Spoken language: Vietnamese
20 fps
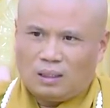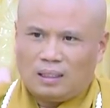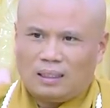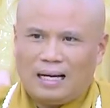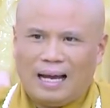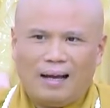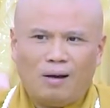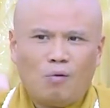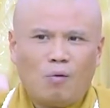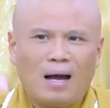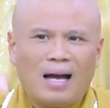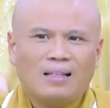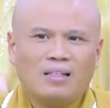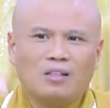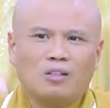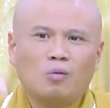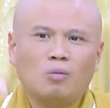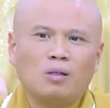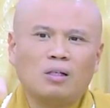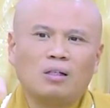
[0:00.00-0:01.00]
ráng quá thì
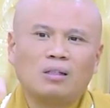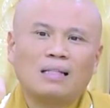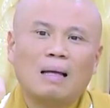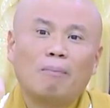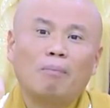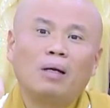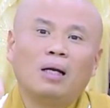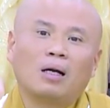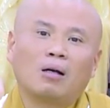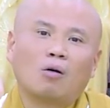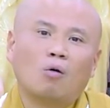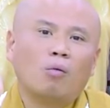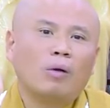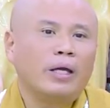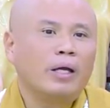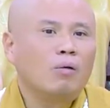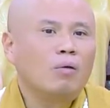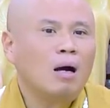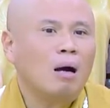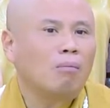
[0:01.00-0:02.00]
chút nữa tâm lực cũng
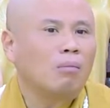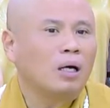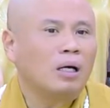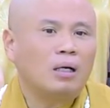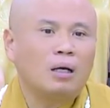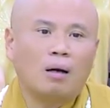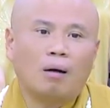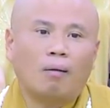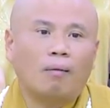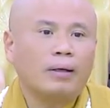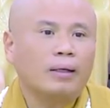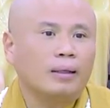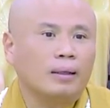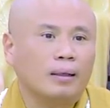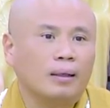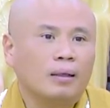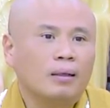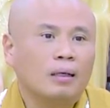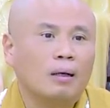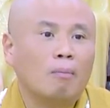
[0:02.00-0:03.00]
yếu. Không hít nổi
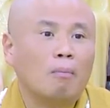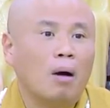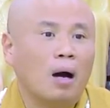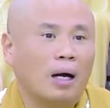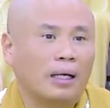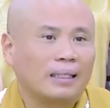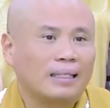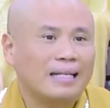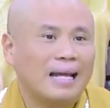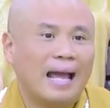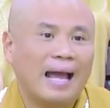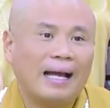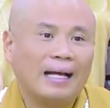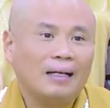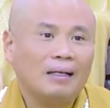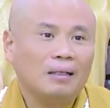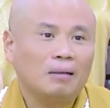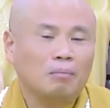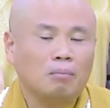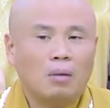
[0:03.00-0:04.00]
nữa là mệt chán.
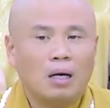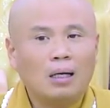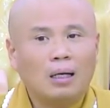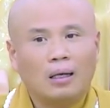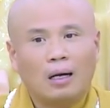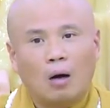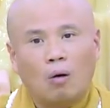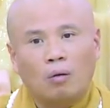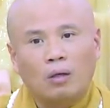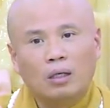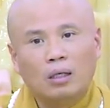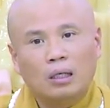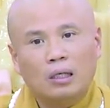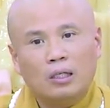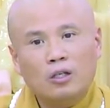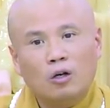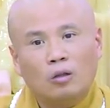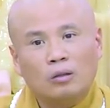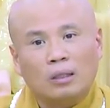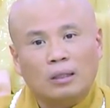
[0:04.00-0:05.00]
Mới lần đầu đưa nó
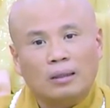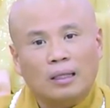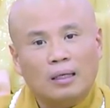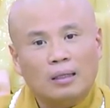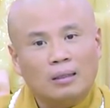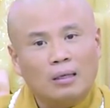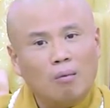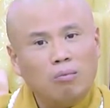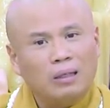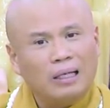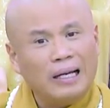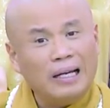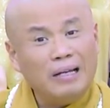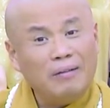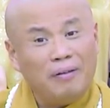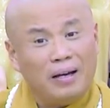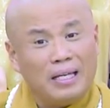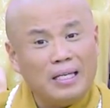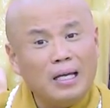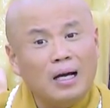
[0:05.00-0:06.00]
vô từ từ. Không
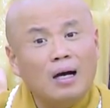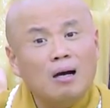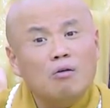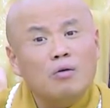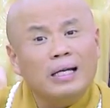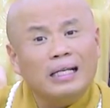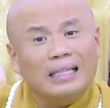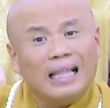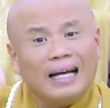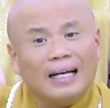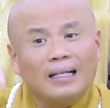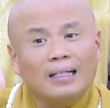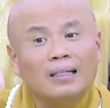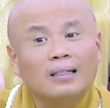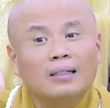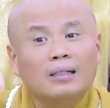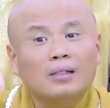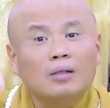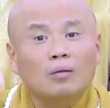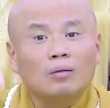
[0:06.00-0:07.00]
khí phải nhớ nguyên tắc
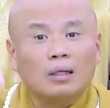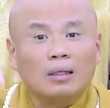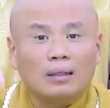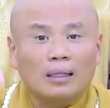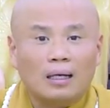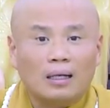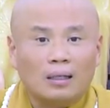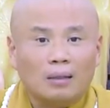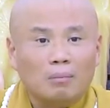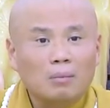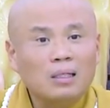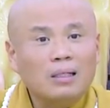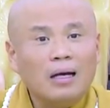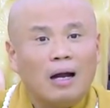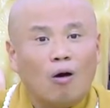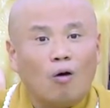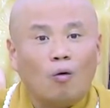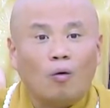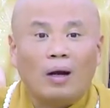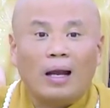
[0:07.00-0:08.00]
đưa nó vô từ từ. Bước
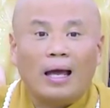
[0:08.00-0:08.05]
đầu